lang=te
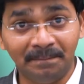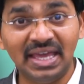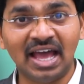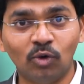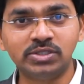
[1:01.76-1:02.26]

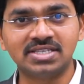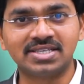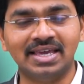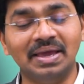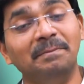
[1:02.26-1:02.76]
మీ
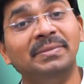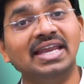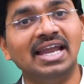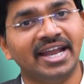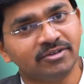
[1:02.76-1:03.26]
హౌసెస్కి మీ
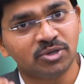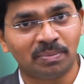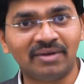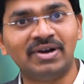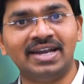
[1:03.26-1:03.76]

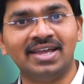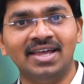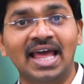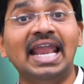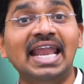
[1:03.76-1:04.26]
రిలేటివ్స్ని పిలవండి
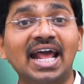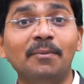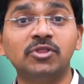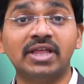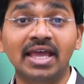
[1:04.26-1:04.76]

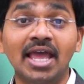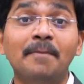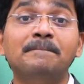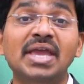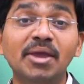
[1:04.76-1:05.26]
లేకపోతే
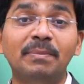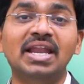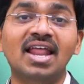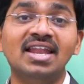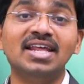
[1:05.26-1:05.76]
మీ
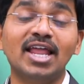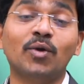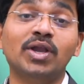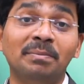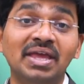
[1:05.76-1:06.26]
పిల్లల్ని
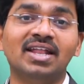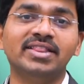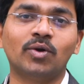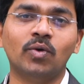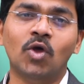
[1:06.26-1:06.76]
లేకుంటే
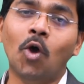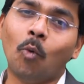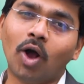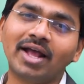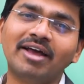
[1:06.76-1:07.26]
మీరందరూ
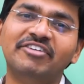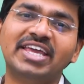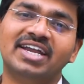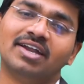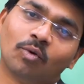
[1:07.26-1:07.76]
ఒక్క
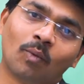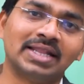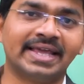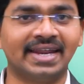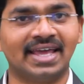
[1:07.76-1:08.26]
వీకెండ్
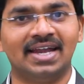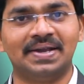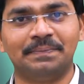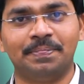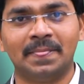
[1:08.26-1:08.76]
వాళ్ళ దగ్గరికి
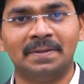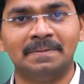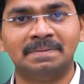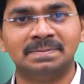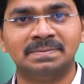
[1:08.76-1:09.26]
వెళ్ళండి
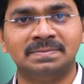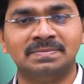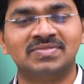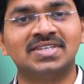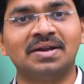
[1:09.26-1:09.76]

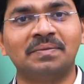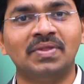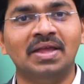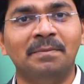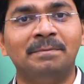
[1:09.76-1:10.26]
సార్
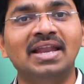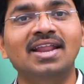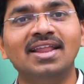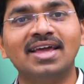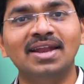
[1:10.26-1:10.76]

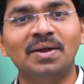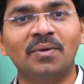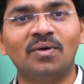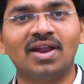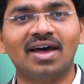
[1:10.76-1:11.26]
పెళ్ళిళ్ళకి
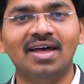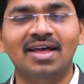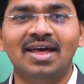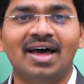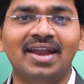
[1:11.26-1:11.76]
వెళ్ళినప్పుడు కూడా
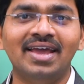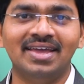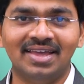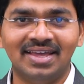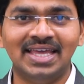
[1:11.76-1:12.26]
అరే
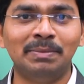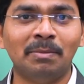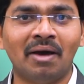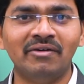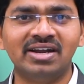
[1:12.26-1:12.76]
ఈయన
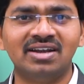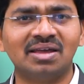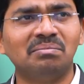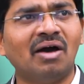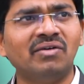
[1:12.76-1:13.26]
మీ మామయ్య
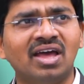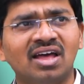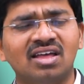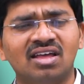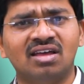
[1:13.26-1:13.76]
అంటే మామయ్య
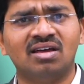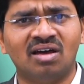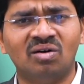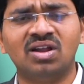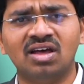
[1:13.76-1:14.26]

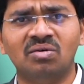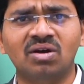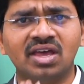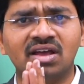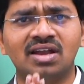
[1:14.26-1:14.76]
అవునా
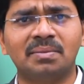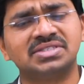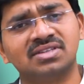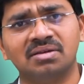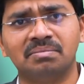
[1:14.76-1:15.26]
ఓకే అంకల్
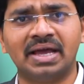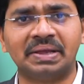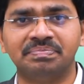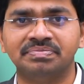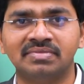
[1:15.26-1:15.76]
నమస్తే
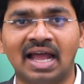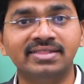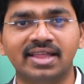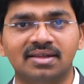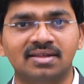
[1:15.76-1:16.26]
బాయ్
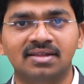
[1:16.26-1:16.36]
అంతే